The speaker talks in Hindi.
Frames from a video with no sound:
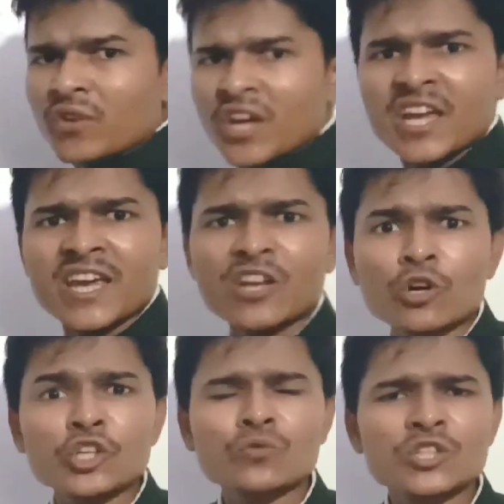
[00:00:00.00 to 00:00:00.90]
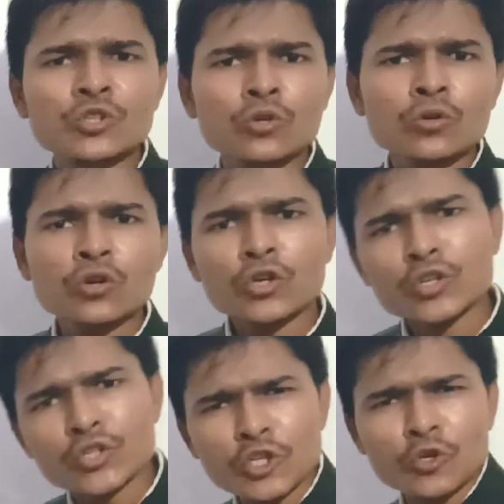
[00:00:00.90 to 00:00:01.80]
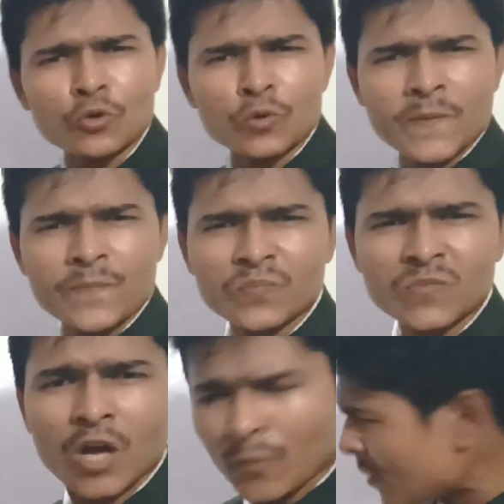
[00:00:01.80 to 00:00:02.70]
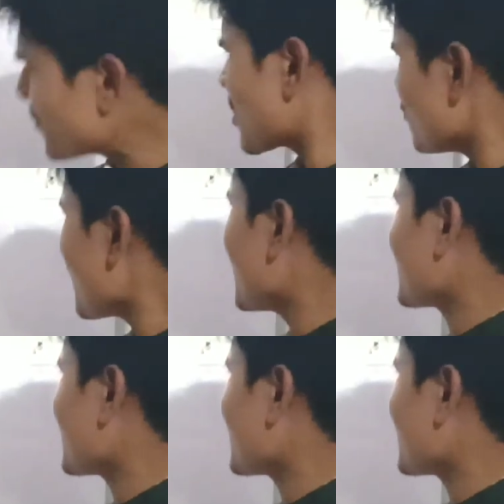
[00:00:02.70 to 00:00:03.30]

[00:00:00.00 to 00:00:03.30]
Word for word: वेयर ए नॉट इक्वल टू जीरो अभी मैं बताऊंगा